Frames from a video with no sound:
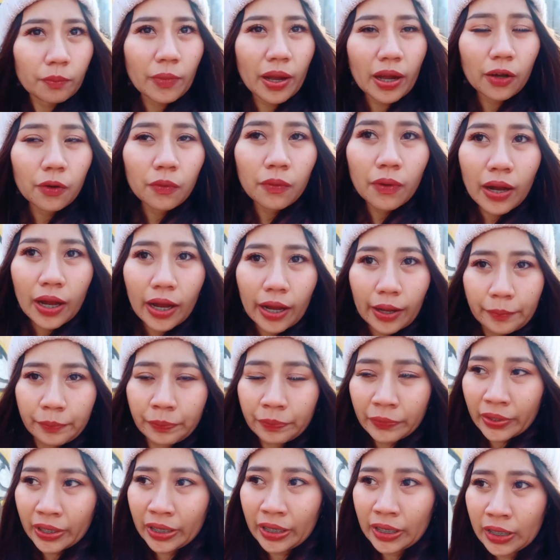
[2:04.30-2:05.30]
กมากกว่า
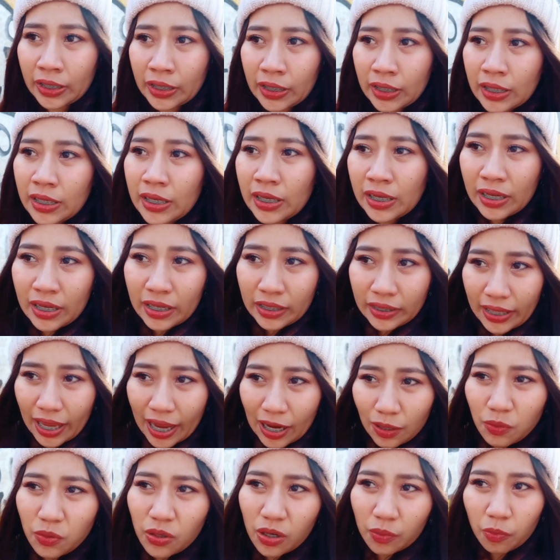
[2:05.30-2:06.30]

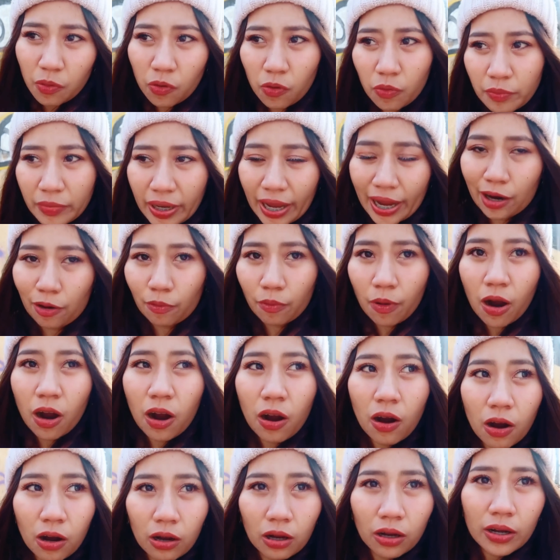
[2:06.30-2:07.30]
ถ้าอุณหภูมิหนาวพอ
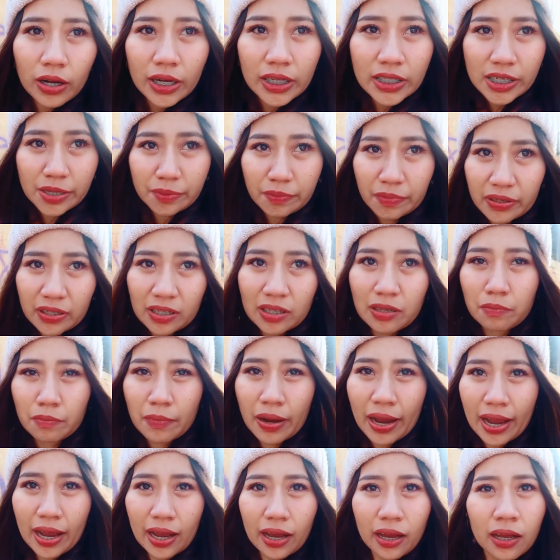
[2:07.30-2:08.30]
ก็อาจจะเป็นหิ
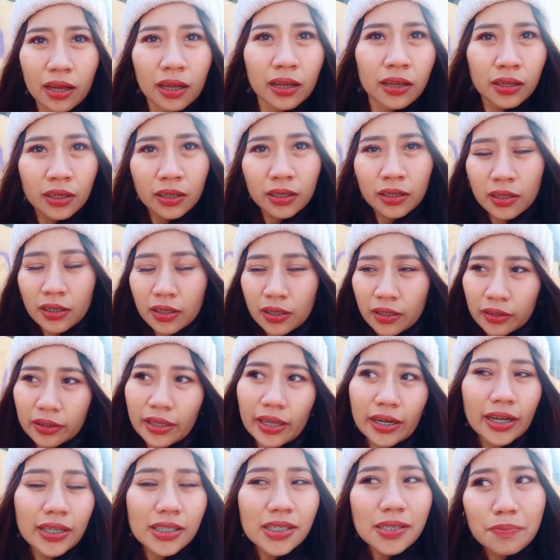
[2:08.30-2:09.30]
มะ
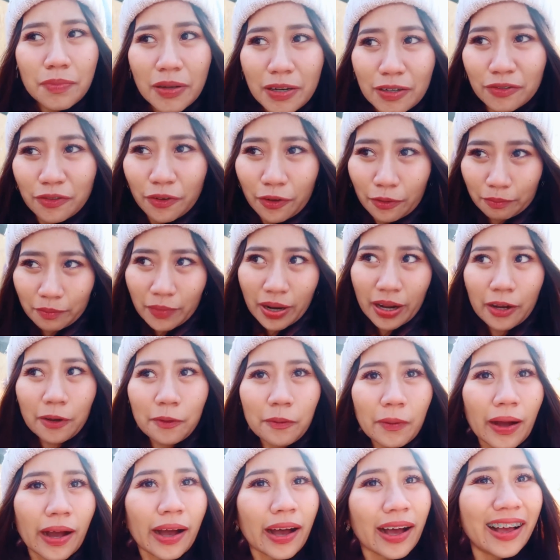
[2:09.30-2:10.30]
แต่น่าจะเป็นฝนมาก
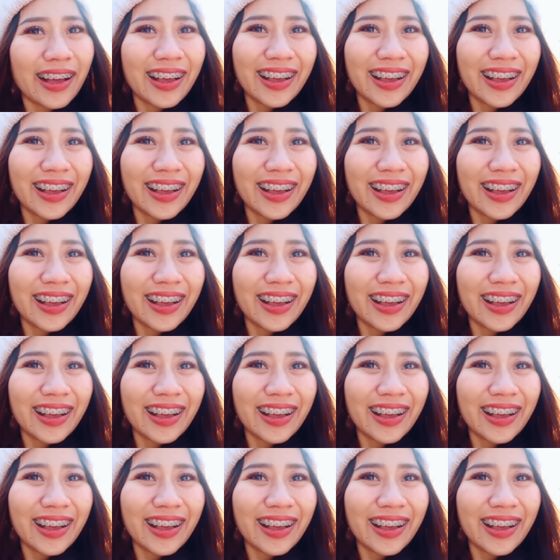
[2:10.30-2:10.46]
กว่า